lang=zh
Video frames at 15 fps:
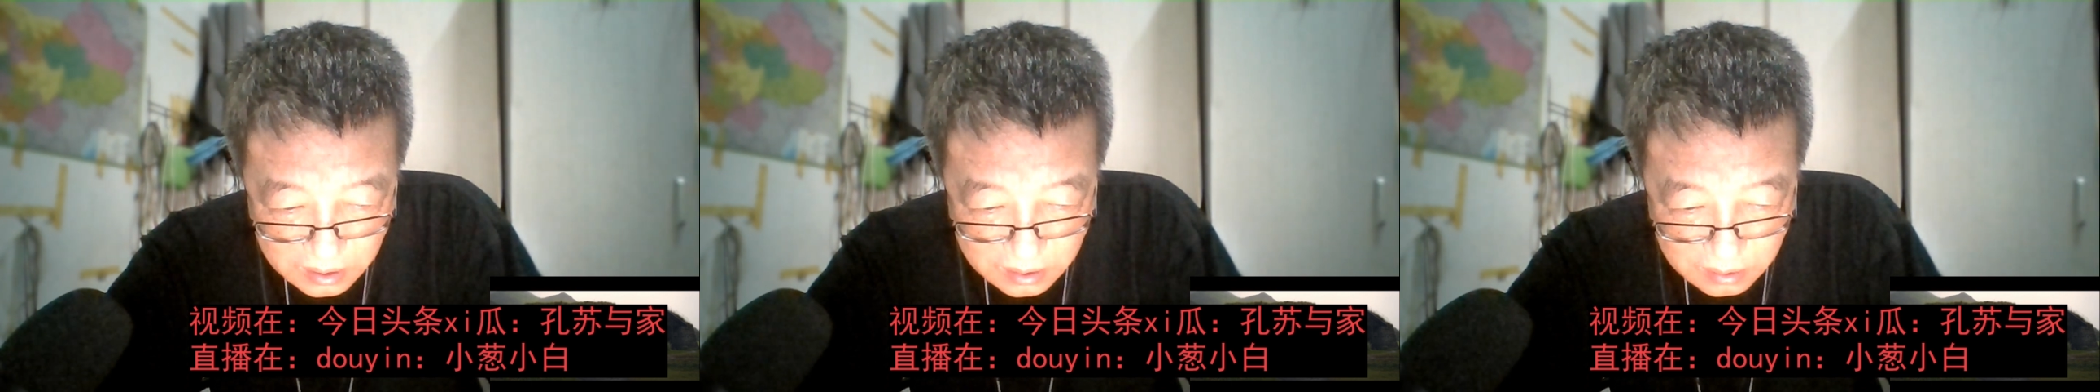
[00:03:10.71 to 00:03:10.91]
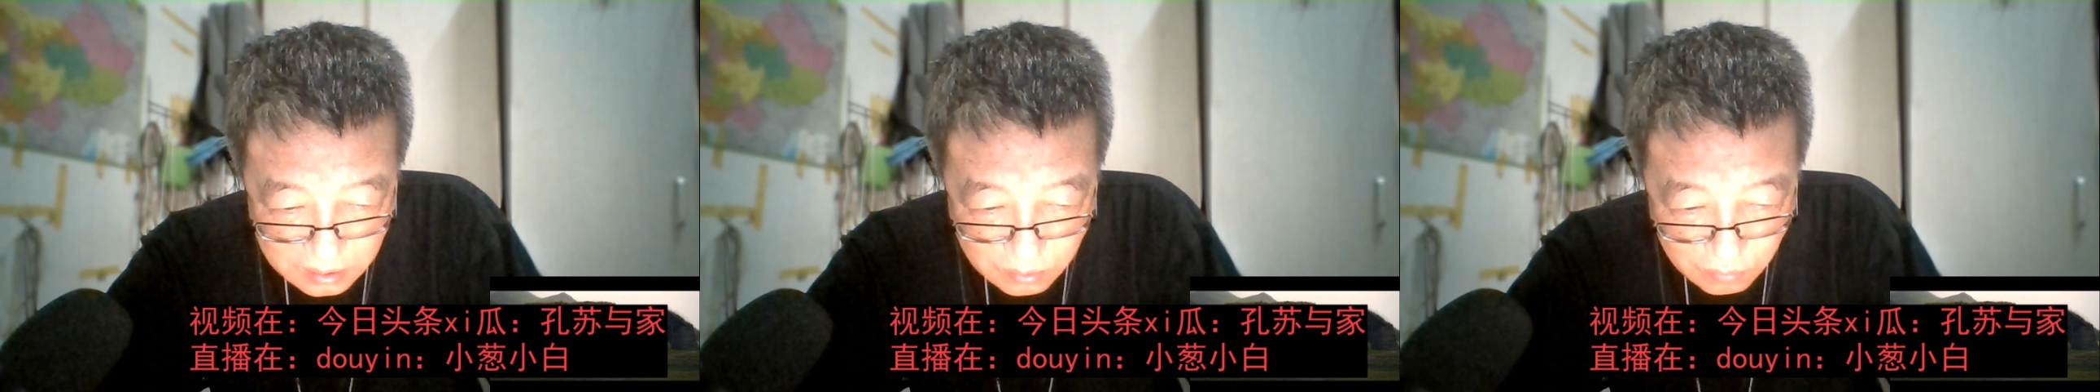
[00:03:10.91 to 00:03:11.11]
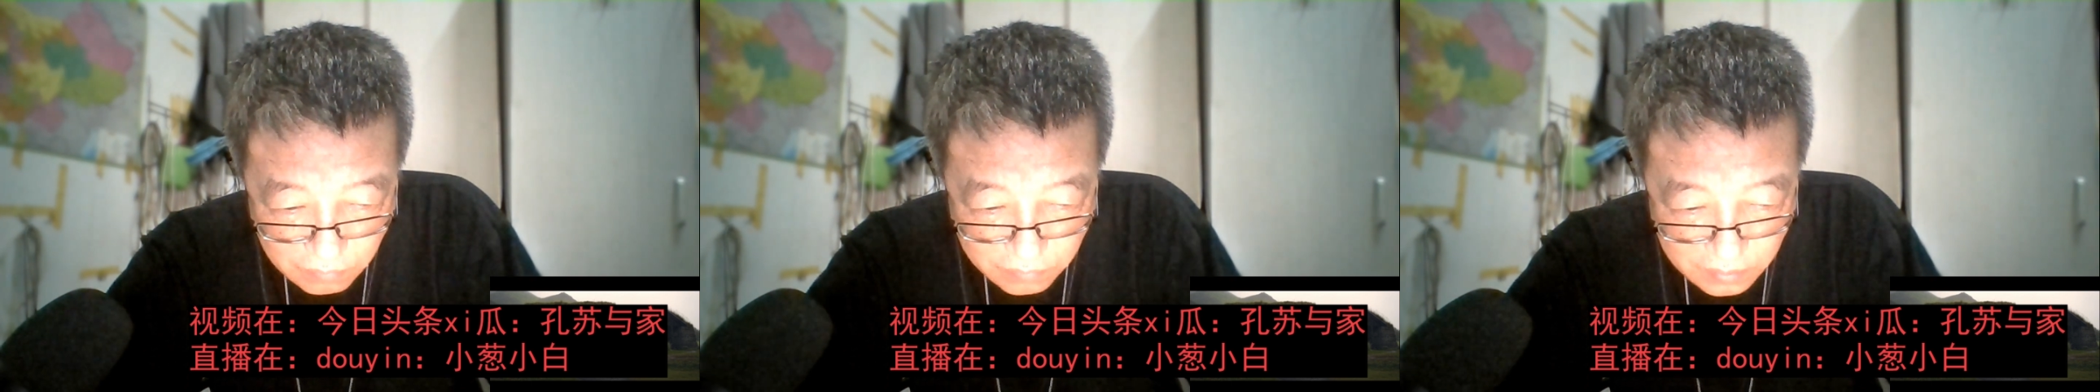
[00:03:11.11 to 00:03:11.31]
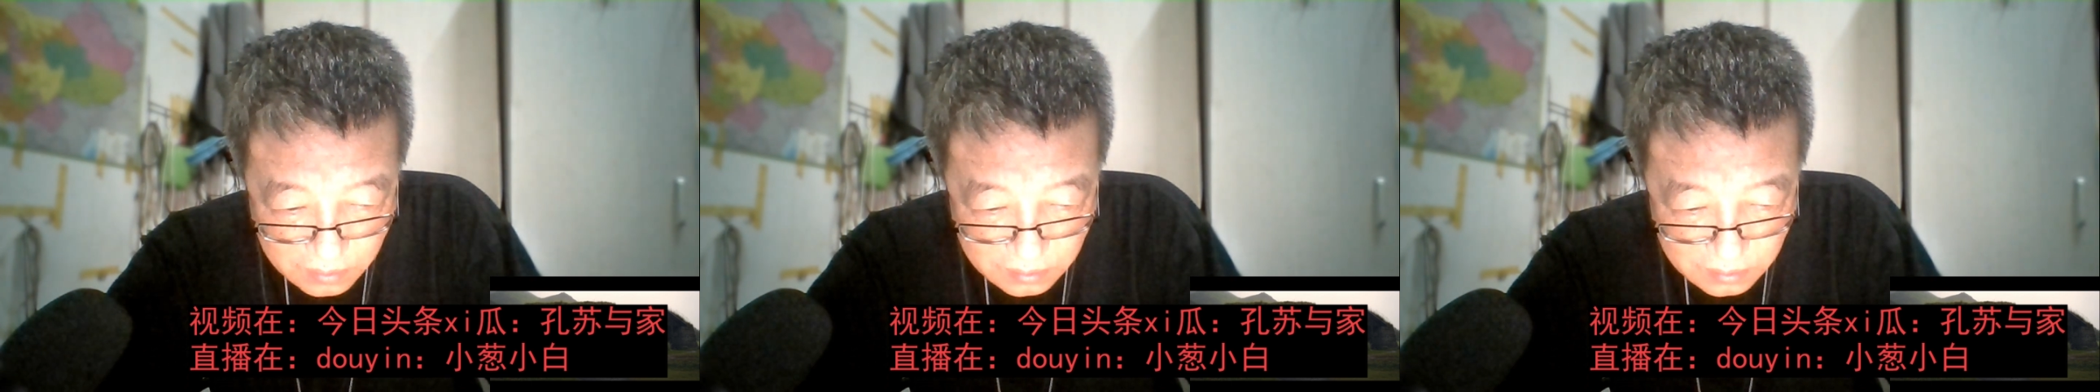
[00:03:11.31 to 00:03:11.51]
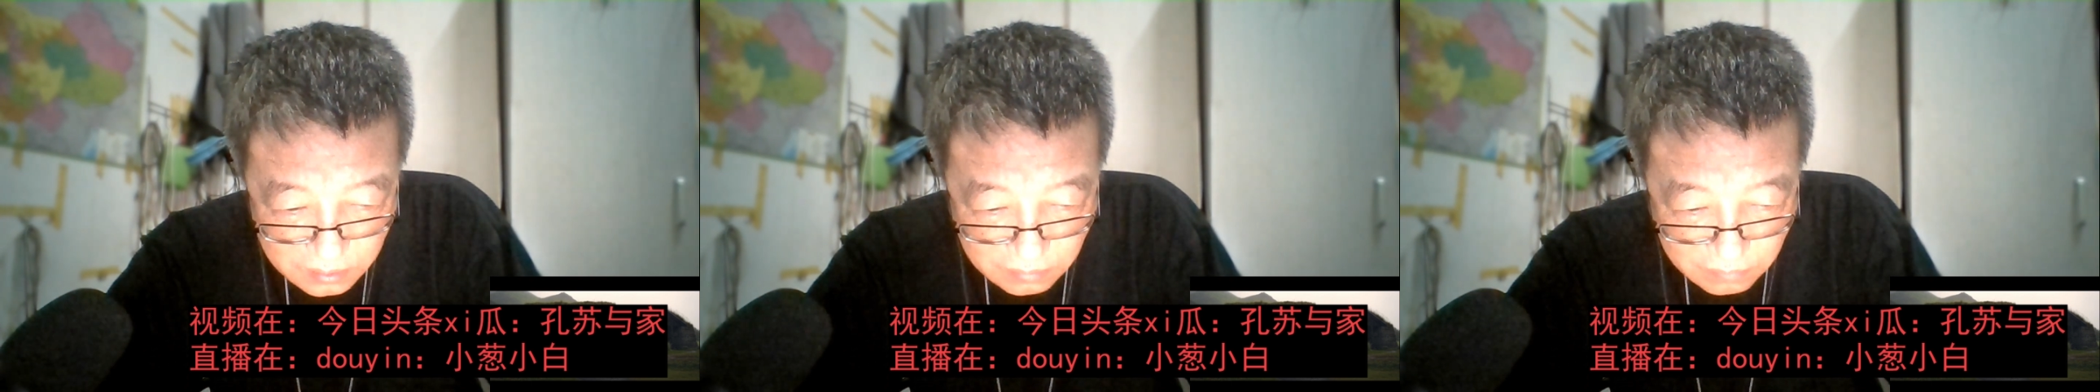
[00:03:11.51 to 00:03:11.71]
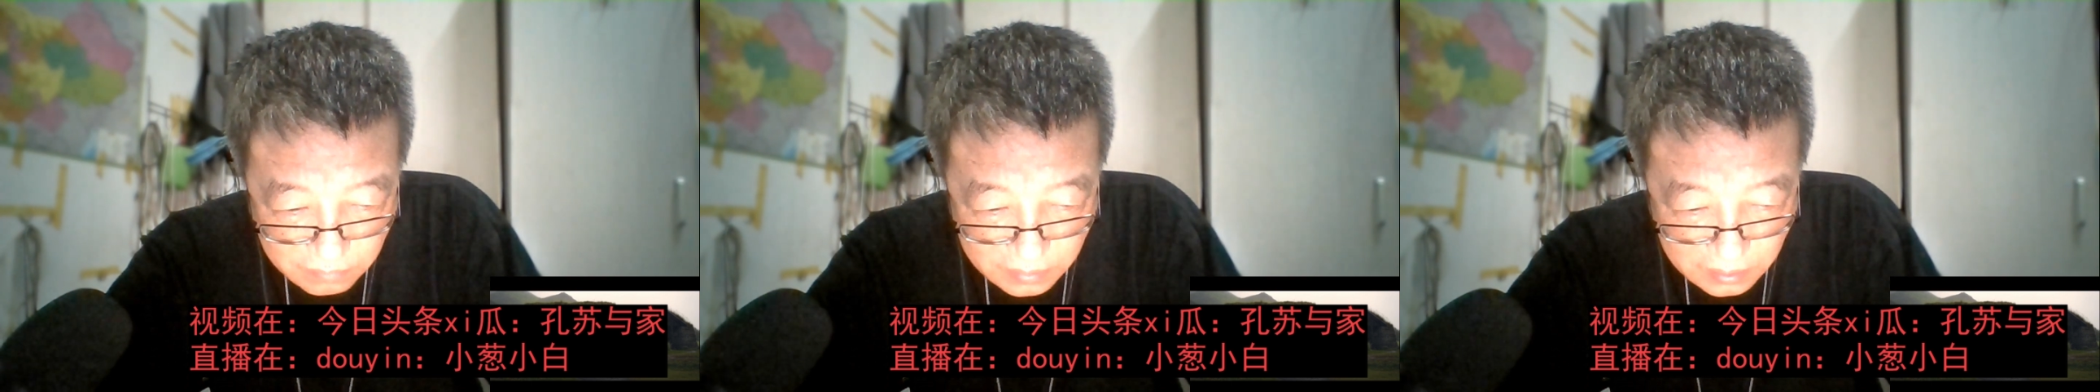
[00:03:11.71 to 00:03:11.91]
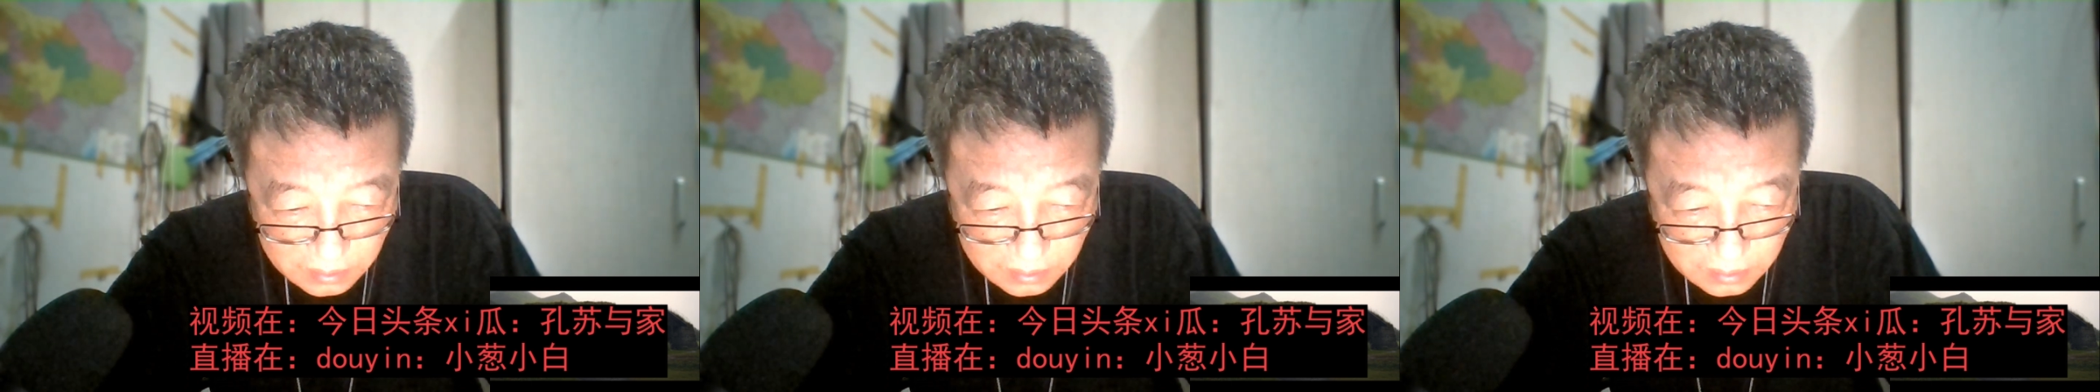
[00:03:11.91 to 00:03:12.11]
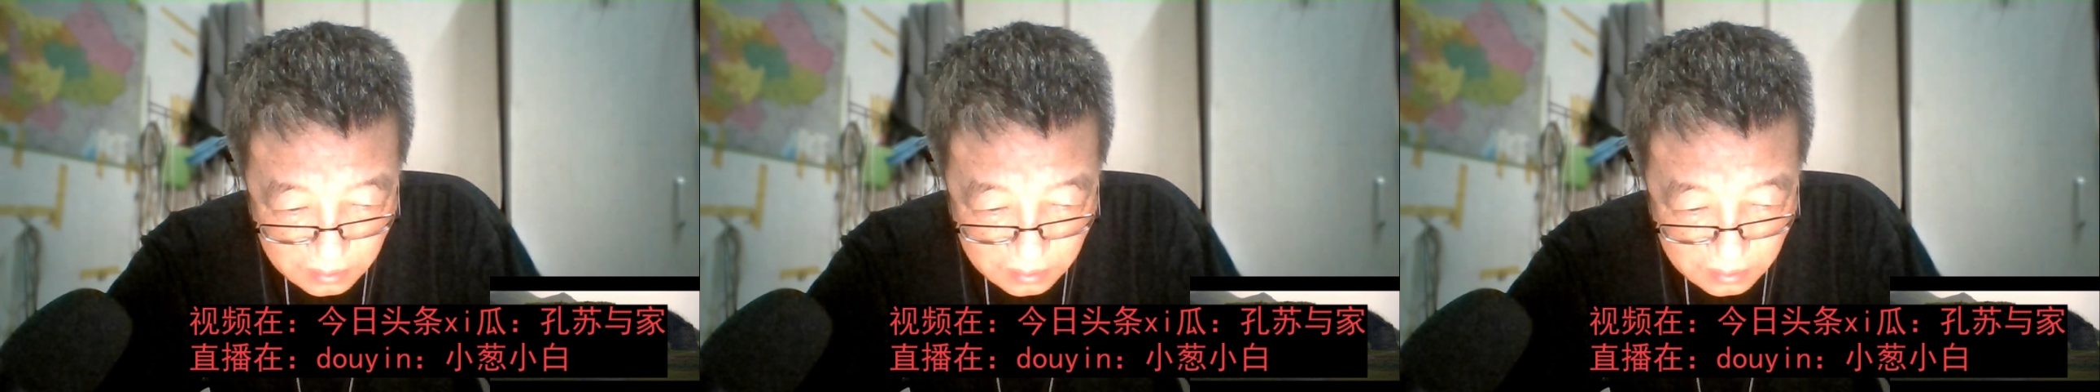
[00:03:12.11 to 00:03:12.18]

何过分的行为，